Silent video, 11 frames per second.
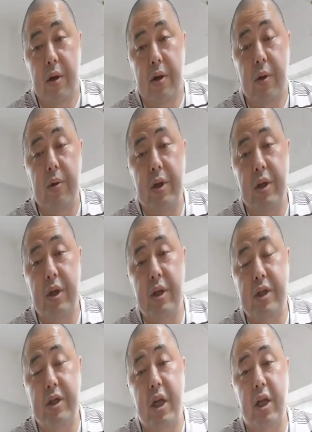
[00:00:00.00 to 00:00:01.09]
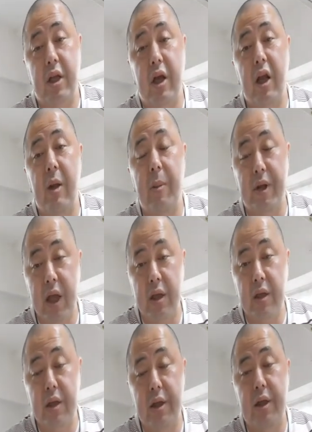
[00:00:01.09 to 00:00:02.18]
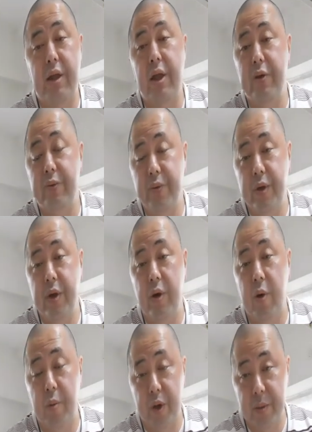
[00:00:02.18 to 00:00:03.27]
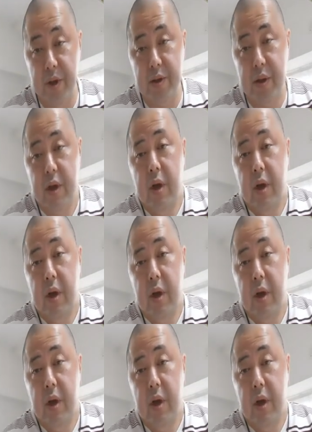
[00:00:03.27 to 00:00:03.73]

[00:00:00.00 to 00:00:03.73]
ようにしていただければなっていうふうに思います。